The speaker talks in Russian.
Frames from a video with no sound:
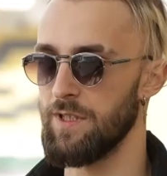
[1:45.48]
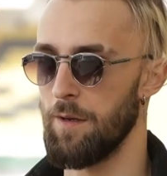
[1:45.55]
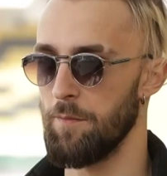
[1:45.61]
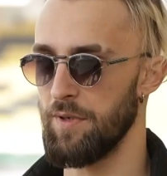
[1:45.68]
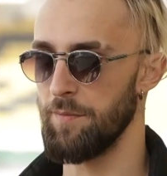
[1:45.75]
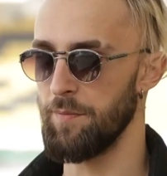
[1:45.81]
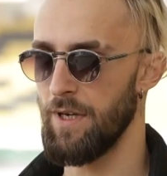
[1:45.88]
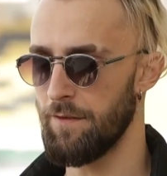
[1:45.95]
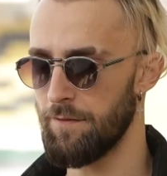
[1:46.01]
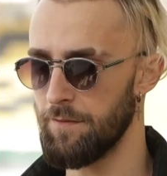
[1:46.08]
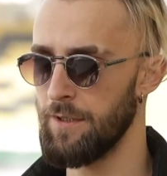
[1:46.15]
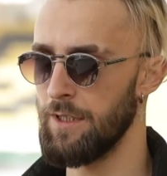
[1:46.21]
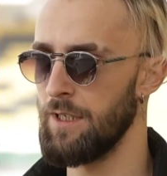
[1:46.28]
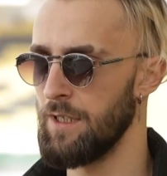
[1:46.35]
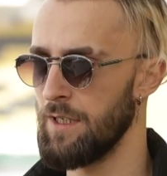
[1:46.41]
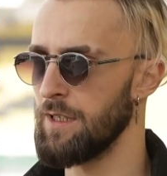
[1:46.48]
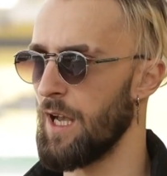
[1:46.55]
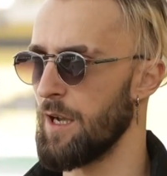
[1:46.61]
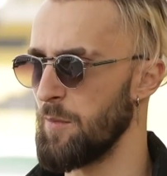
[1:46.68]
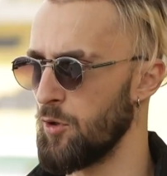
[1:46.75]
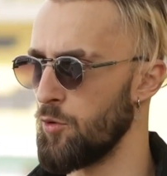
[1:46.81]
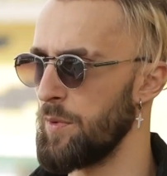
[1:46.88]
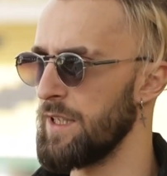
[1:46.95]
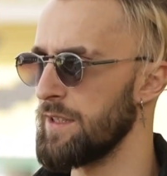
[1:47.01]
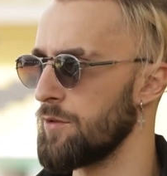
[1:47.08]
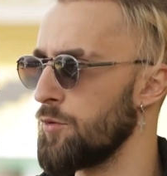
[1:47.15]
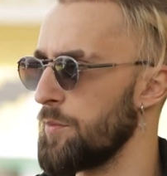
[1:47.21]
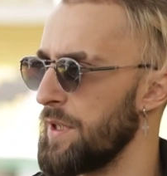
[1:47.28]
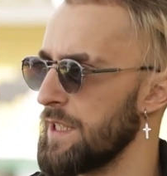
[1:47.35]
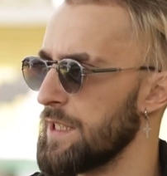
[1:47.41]
сам припев, как бы куплеты
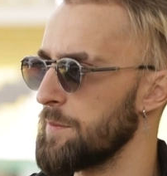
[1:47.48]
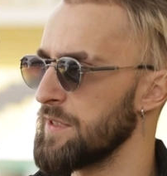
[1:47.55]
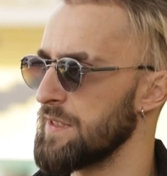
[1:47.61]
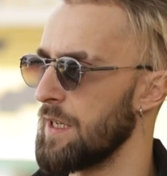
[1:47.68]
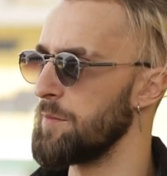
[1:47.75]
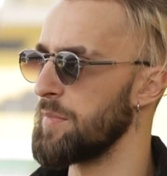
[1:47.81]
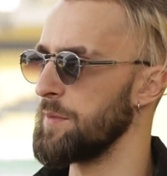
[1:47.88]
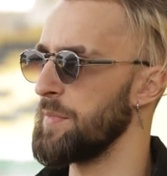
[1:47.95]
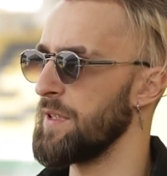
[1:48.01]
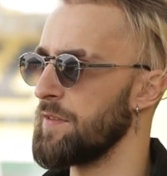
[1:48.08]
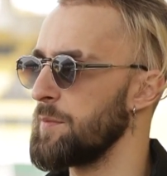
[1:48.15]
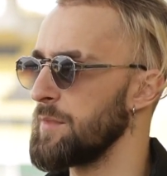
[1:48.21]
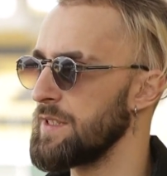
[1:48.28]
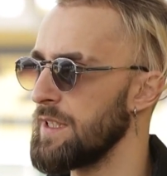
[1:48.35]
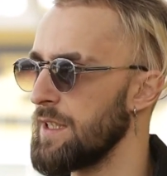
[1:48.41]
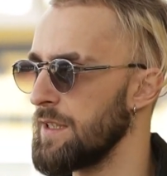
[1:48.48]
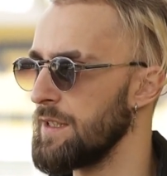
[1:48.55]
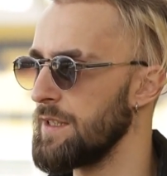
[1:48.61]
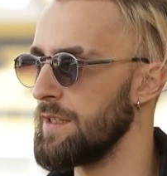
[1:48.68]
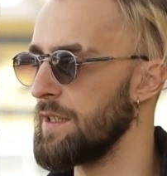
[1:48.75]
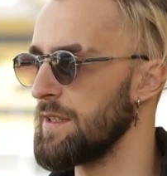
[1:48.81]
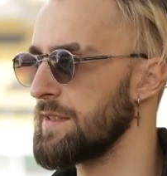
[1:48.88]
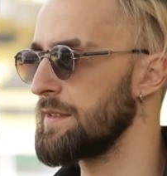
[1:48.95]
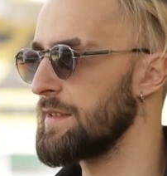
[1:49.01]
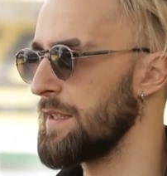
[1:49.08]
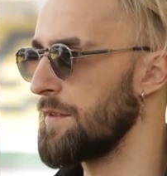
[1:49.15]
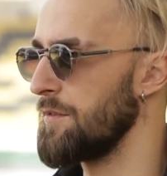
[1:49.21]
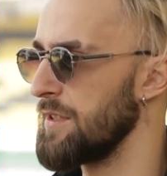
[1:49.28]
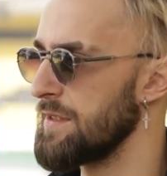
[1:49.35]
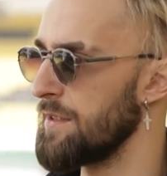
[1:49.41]
куплетами, сам припев мы делали,
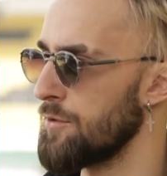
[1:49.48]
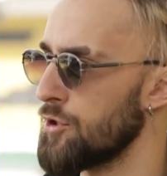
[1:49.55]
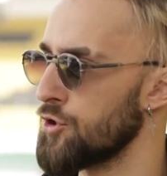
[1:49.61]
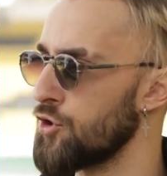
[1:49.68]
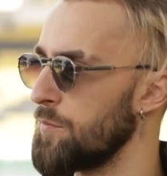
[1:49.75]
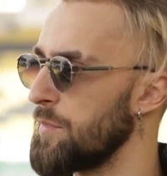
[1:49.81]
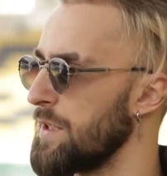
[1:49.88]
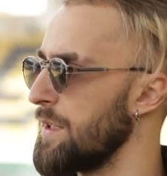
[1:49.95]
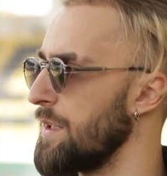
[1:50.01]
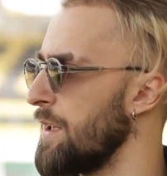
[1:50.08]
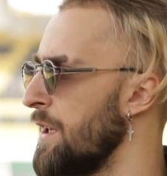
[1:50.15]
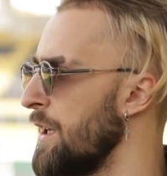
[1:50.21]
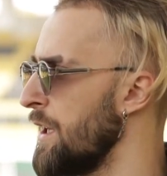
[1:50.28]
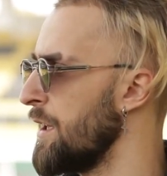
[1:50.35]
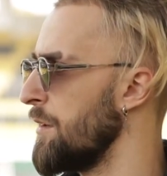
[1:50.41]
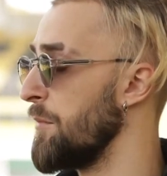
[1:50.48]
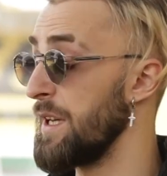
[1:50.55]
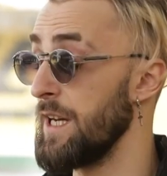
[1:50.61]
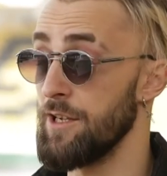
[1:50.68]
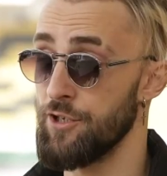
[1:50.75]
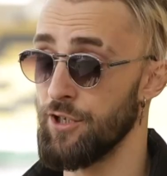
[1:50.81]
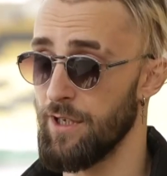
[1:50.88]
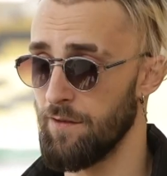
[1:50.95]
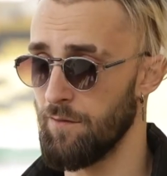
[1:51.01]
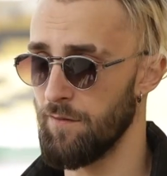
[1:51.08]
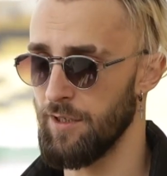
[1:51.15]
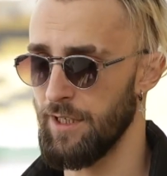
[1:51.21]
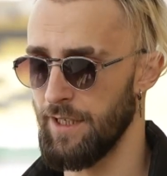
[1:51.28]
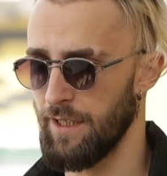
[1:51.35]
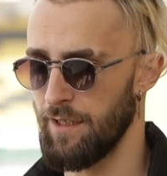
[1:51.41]
ассоциировались на то, чтобы болельщики его
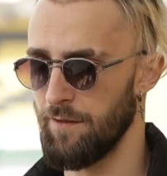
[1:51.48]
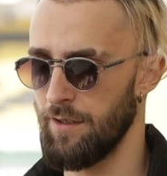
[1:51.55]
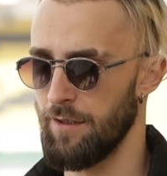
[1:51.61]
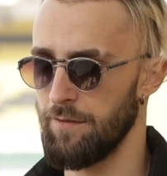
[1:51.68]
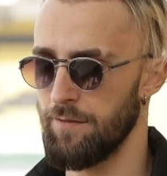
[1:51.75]
выкрикивали.